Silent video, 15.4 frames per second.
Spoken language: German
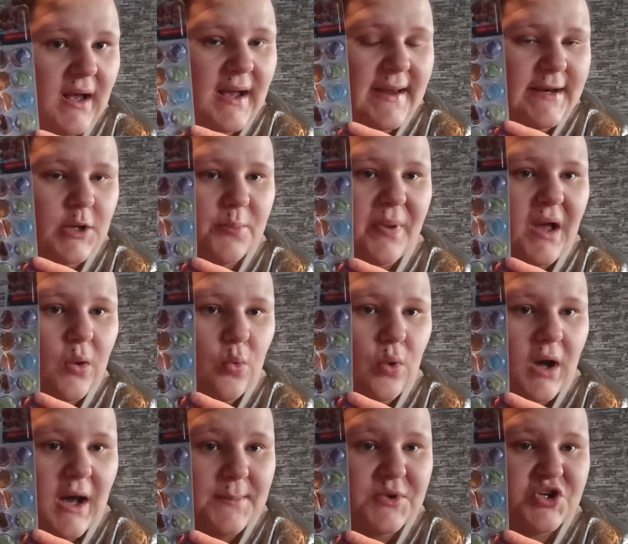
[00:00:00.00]
eine
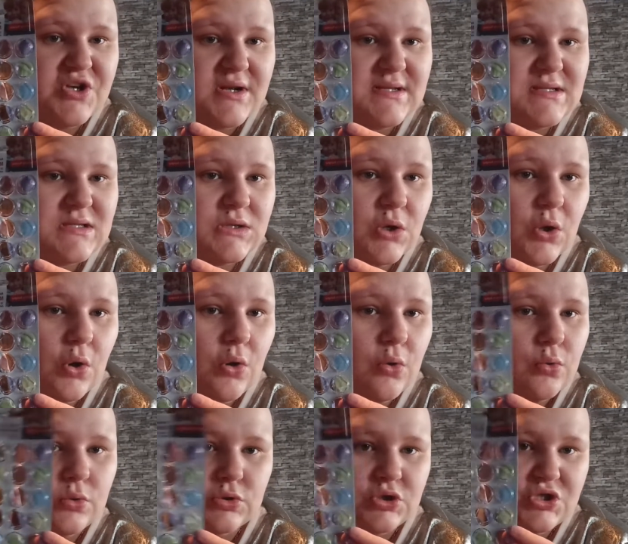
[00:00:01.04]
Packung habe ich jetzt noch
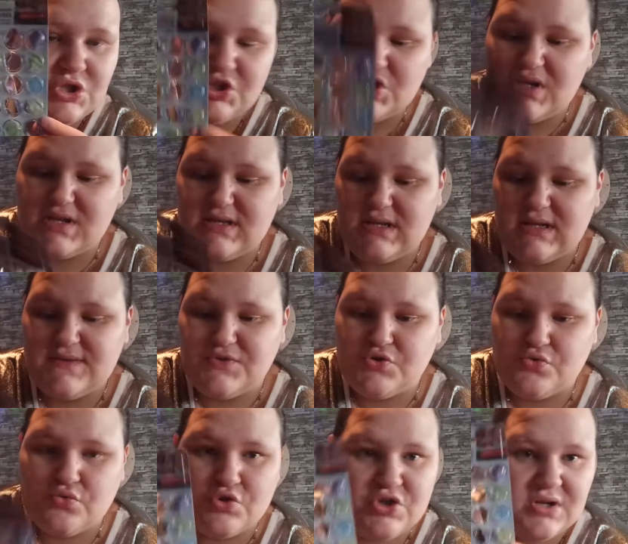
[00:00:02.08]
und ich esse die
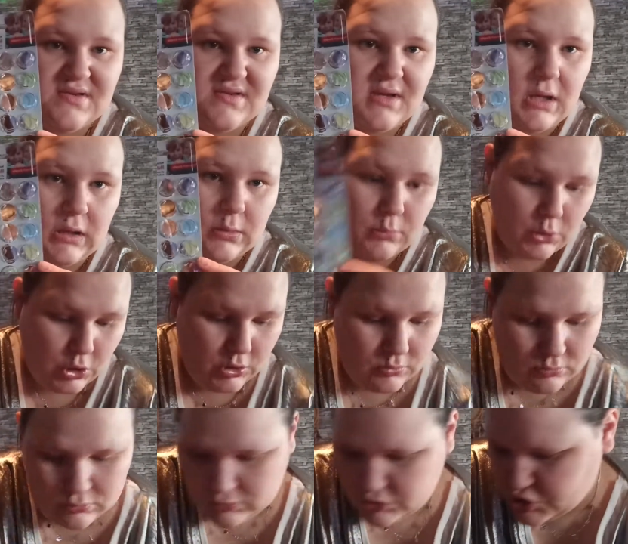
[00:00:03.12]
zwischendurch ganz gerne mal.
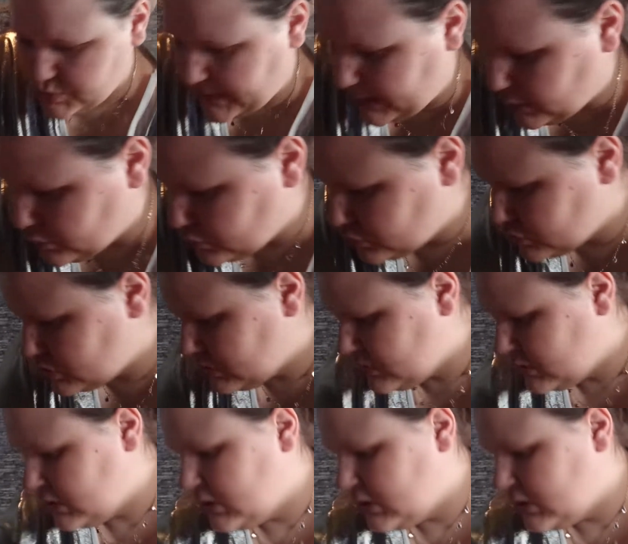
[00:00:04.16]
Die schmecken gut.